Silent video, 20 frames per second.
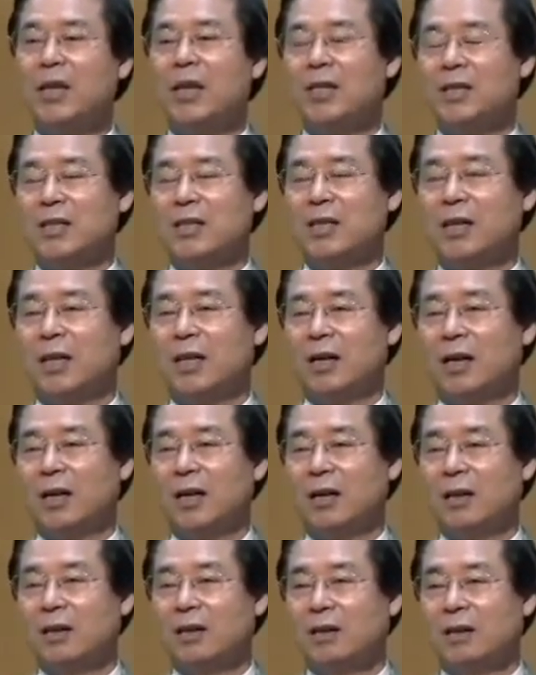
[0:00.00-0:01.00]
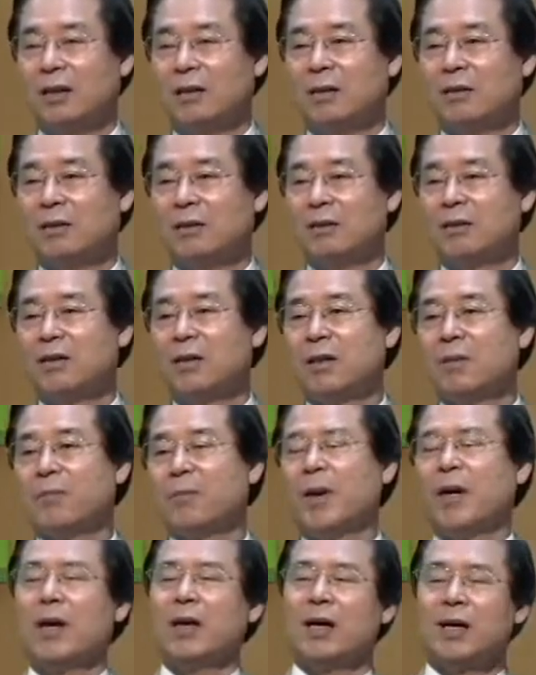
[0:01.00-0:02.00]
하시니까 그들이
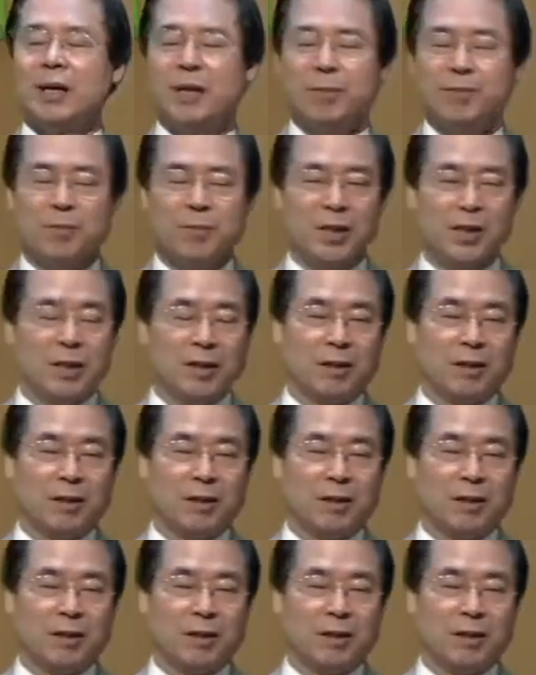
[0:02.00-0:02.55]
패하게 됩니다.